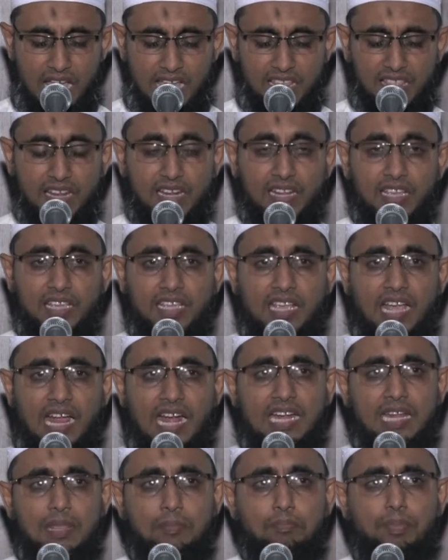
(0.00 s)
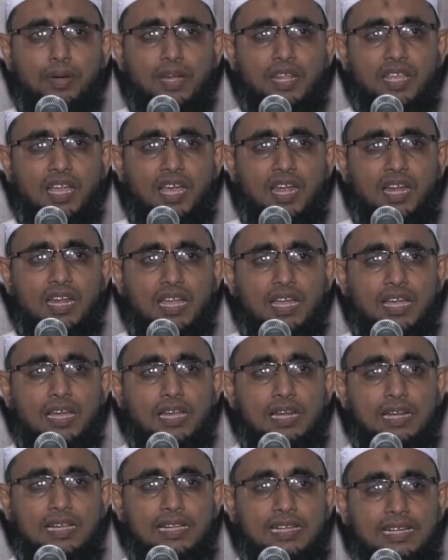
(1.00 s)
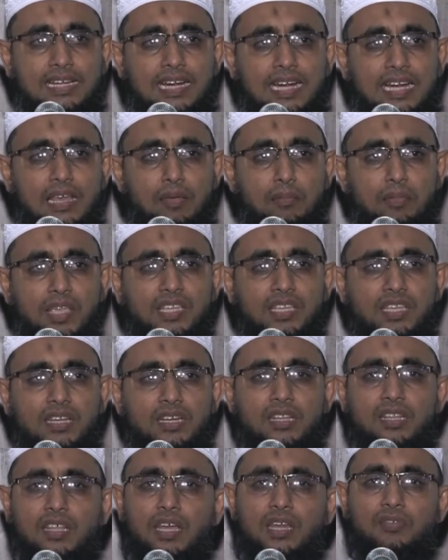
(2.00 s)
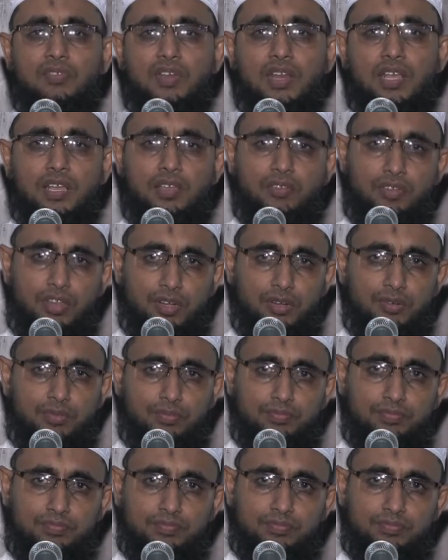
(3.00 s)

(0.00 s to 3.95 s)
அதனை அடிப்படையாக நாங்கள் கடமை என்று தான் விளங்க வேண்டும்